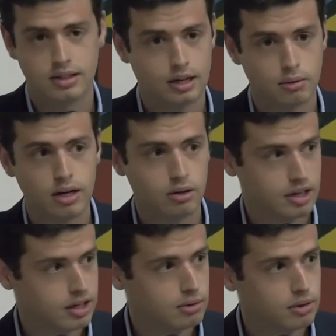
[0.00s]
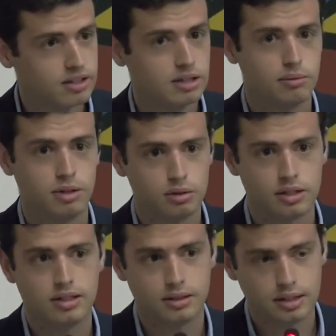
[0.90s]
de las cuales os daréis cuenta en el momento
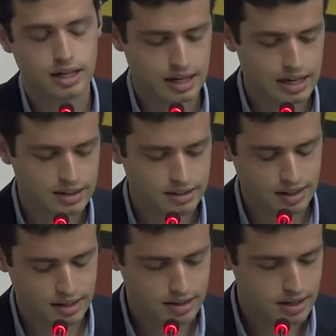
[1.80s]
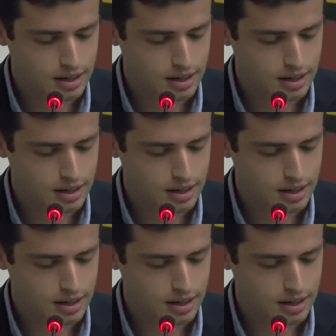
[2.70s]
que hagáis la entrega